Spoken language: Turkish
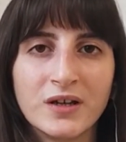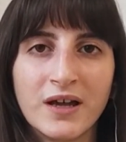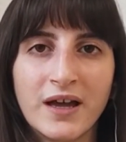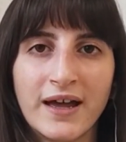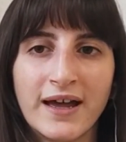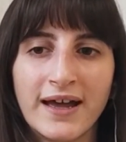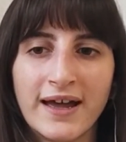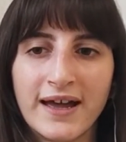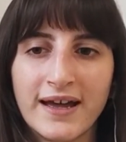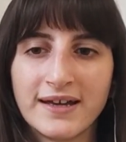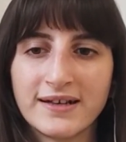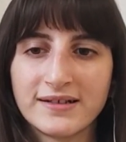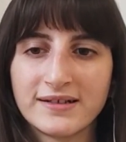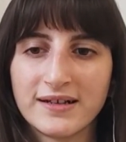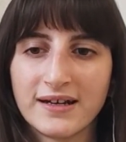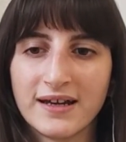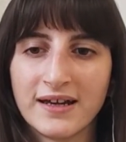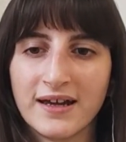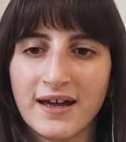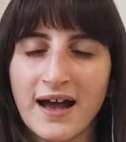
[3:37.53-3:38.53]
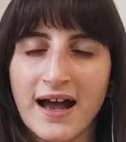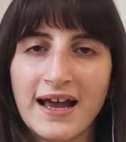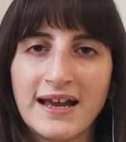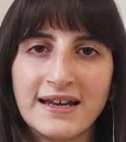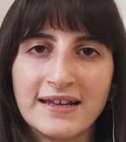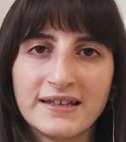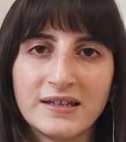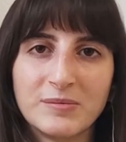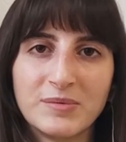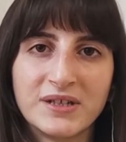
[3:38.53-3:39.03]
Eğer
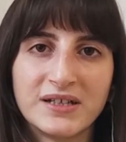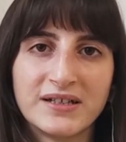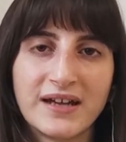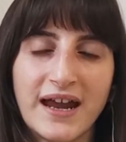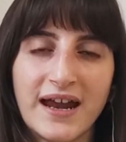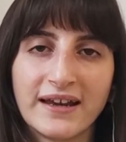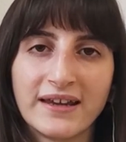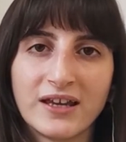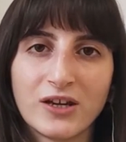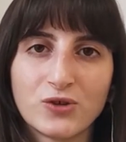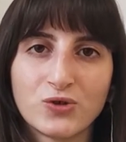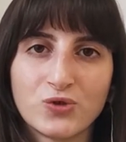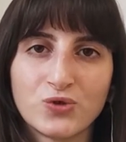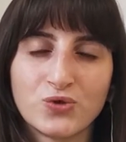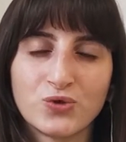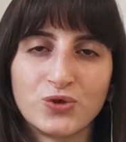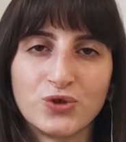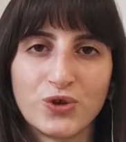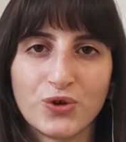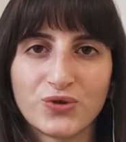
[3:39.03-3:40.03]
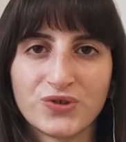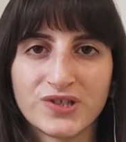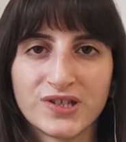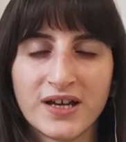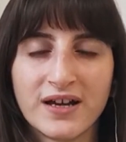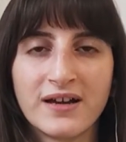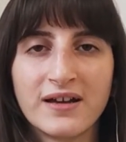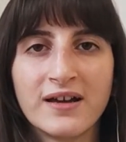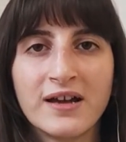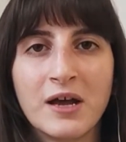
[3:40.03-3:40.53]
ailede bir erkek çocuğu
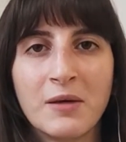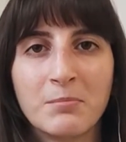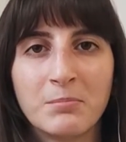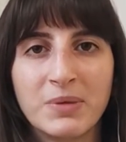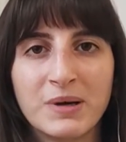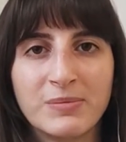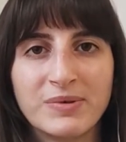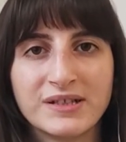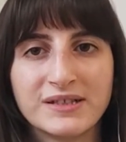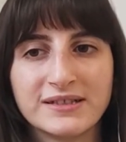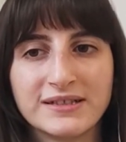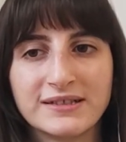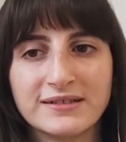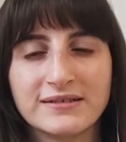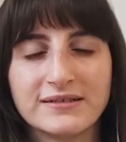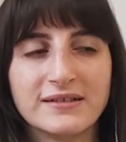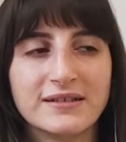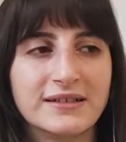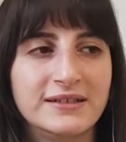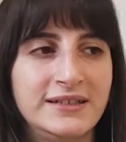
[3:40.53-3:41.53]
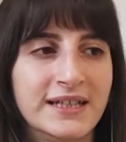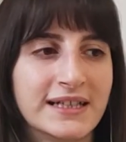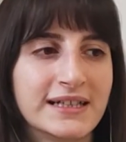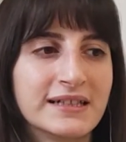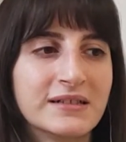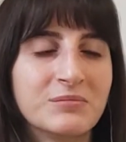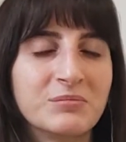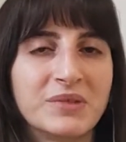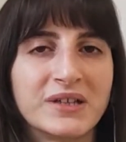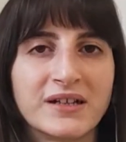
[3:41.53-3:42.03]
yoksa Babanın
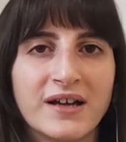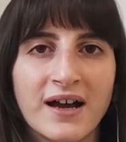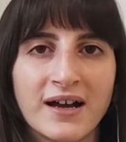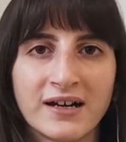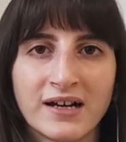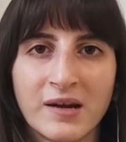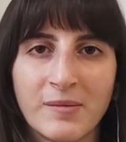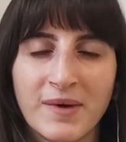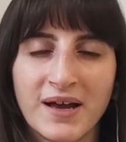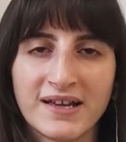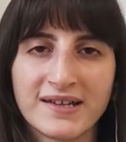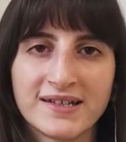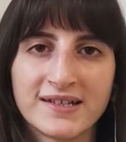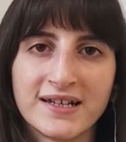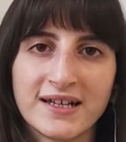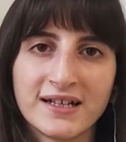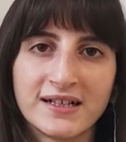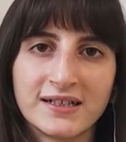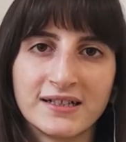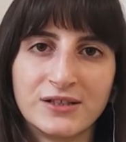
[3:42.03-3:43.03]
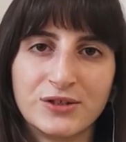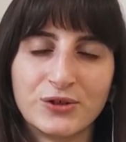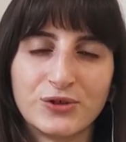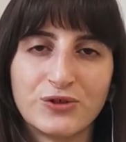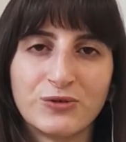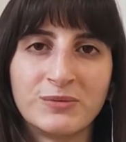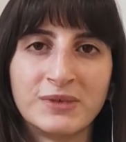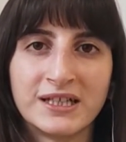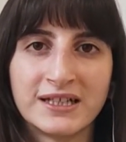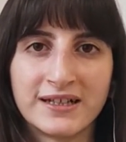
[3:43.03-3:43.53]
yakın bir akrabasına kalıyordu
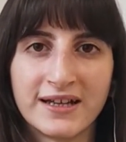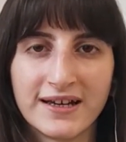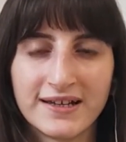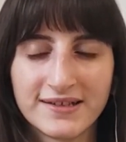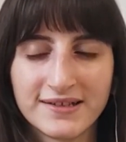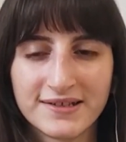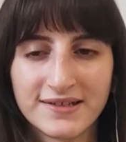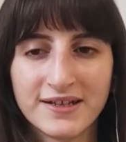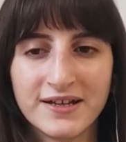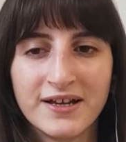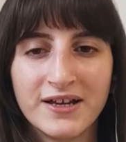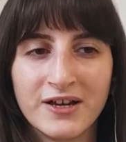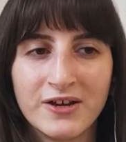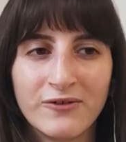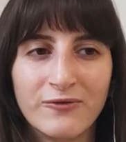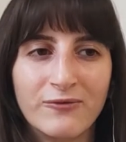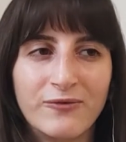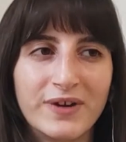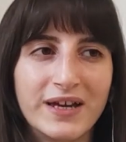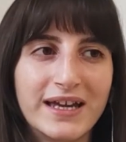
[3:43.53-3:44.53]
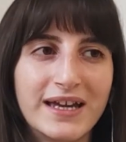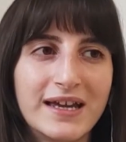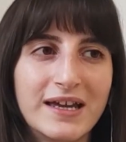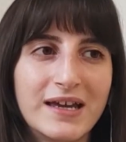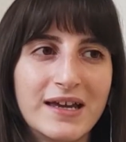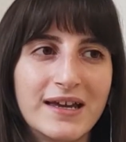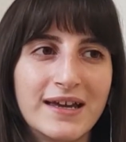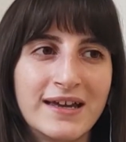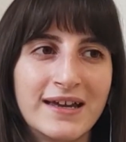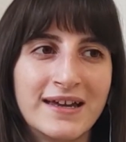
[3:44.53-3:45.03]
miras ve
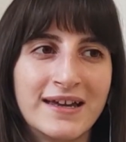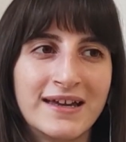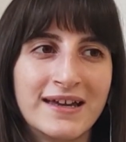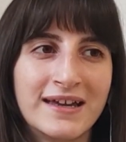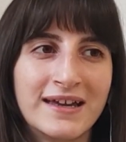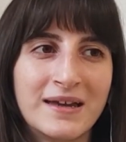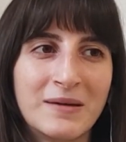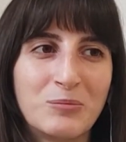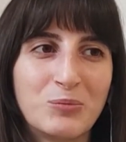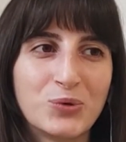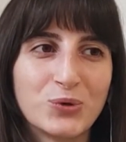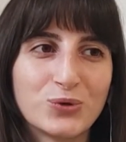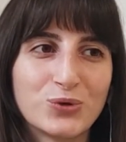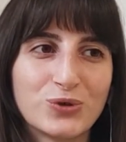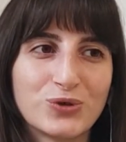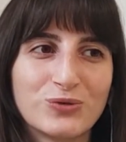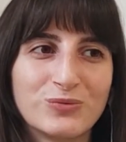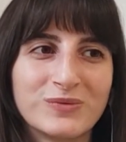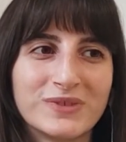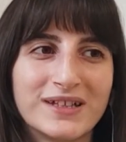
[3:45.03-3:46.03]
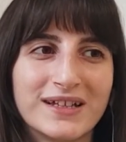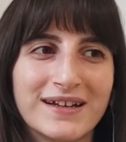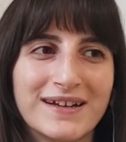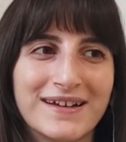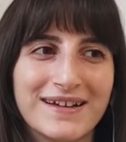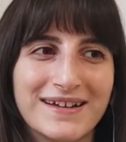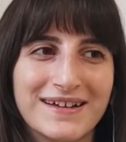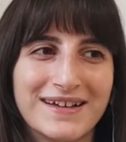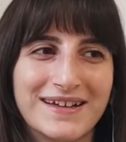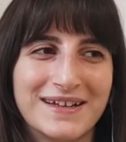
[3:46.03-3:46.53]
e, bu
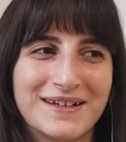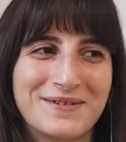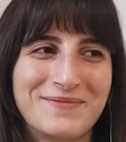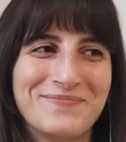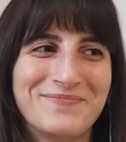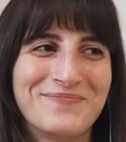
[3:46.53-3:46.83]
durumda e,